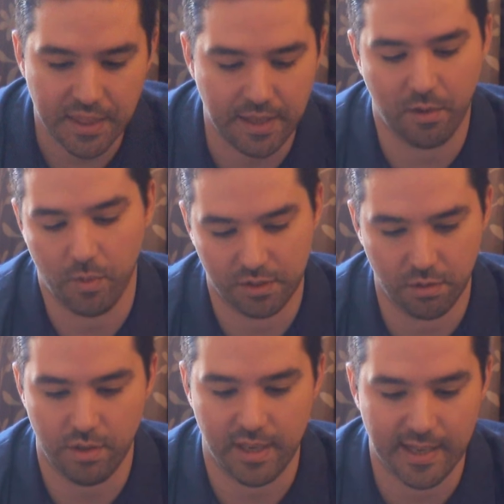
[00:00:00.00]
quizá D4,
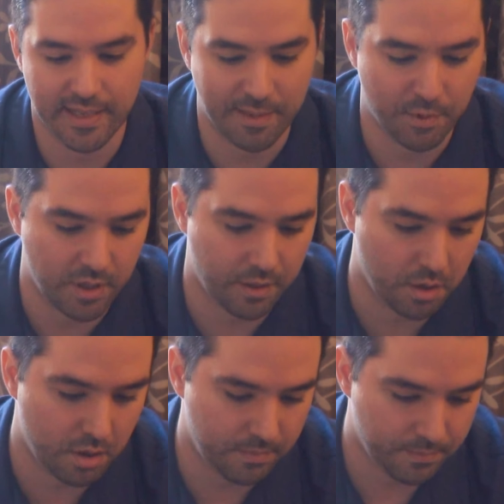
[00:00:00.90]
¿no? Llegar a esta
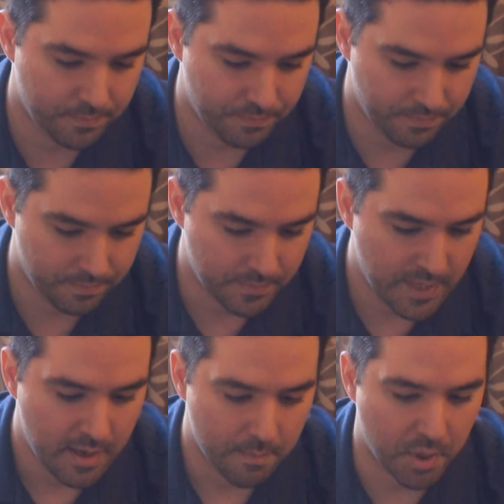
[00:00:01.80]
posición,
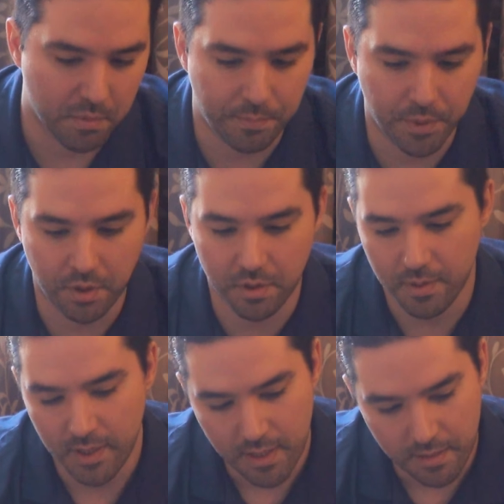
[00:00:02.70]
peón
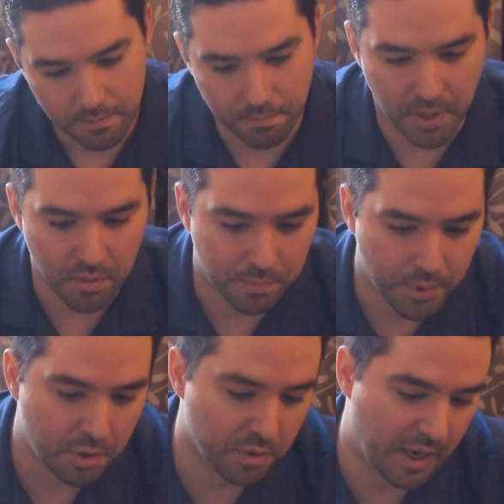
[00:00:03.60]
por, peón
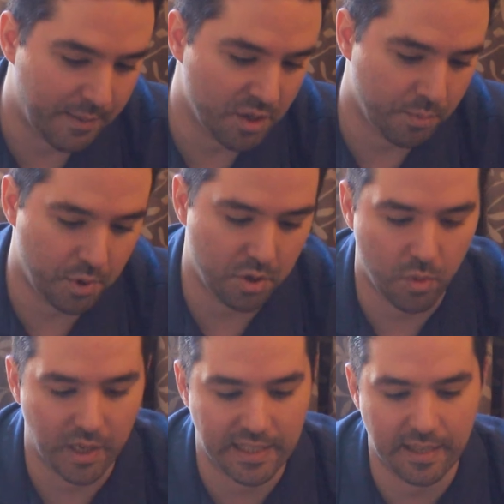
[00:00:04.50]
por o caballo por,
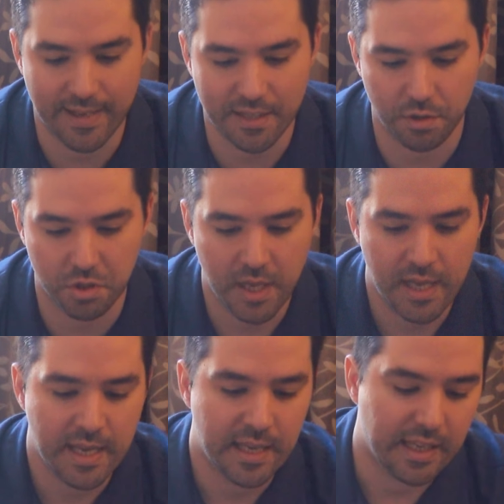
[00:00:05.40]
cualquiera de las dos,
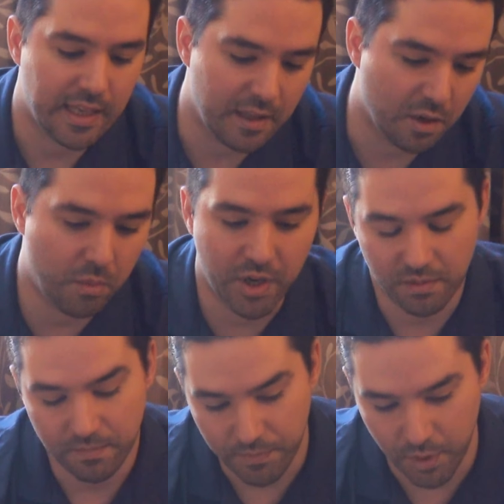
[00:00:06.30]
y digo,
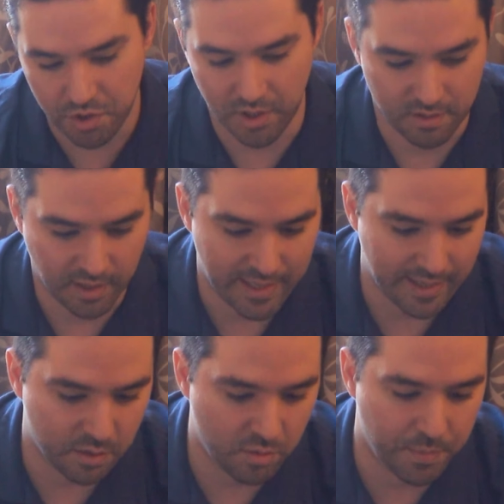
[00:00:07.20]
bueno, no sé, se queda
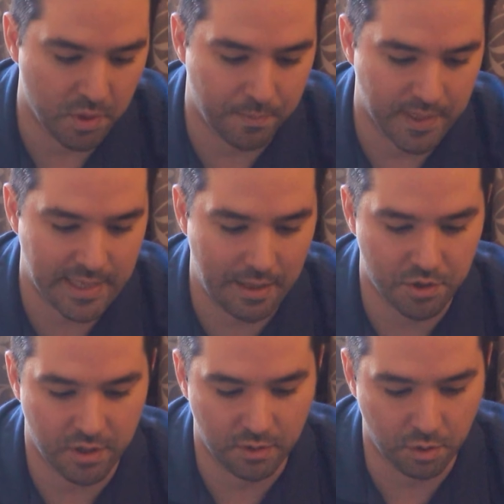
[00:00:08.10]
aquí con un peón
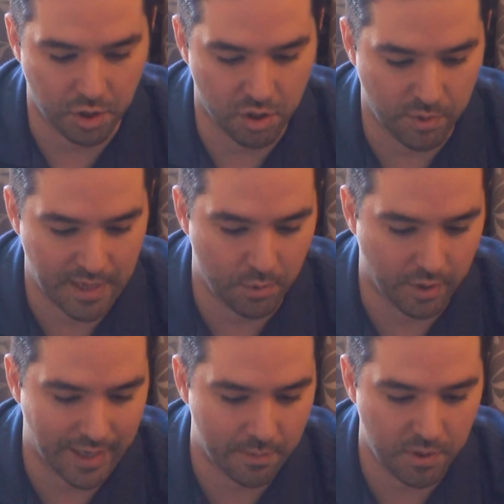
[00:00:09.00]
pasado, es cierto que yo voy a
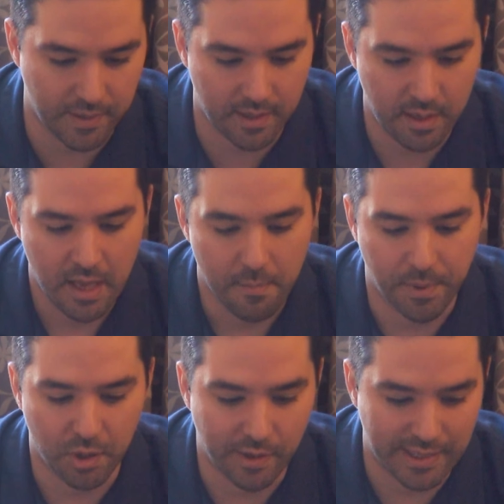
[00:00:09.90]
bloquear muy bien,
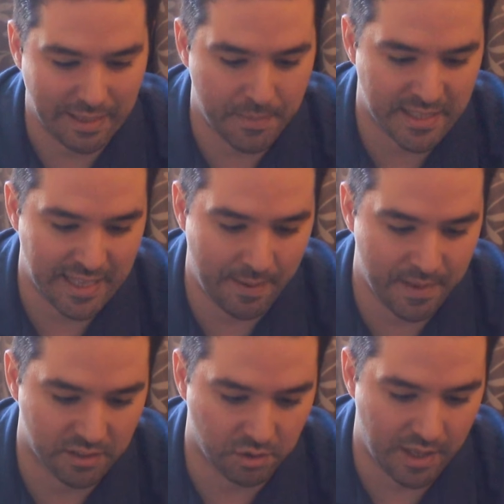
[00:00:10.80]
pero ahora también se le ha
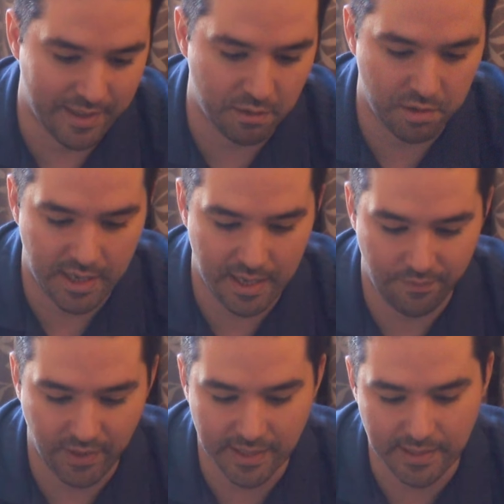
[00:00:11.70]
abierto la
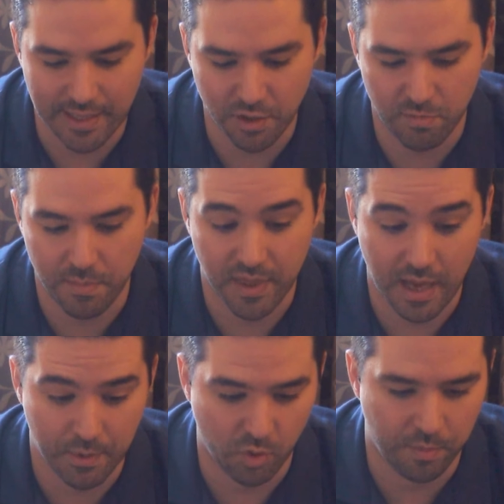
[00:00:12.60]
diagonal, fíjate, y esto me
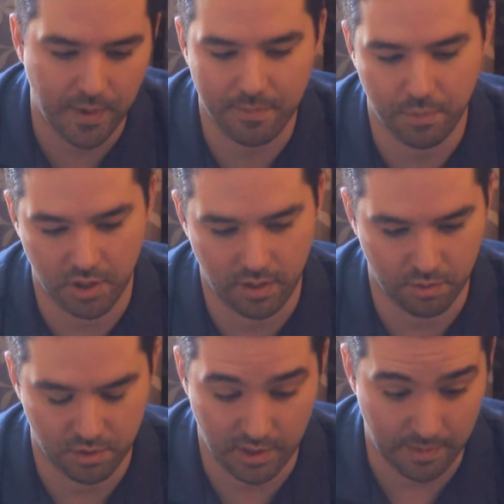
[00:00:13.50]
empezaba a preocupar, porque
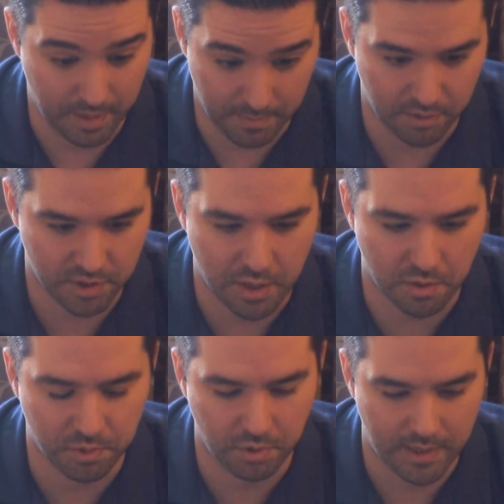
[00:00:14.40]
digo, si le permito esta
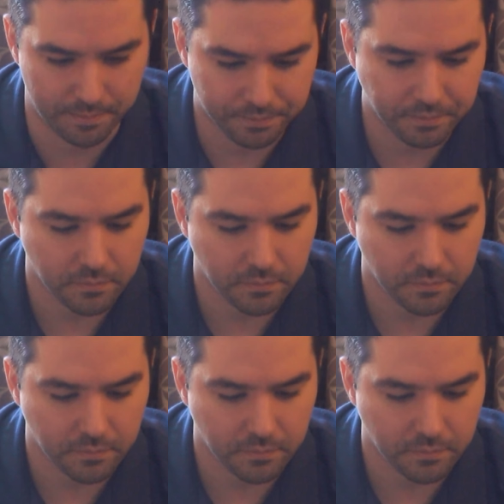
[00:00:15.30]
ruptura,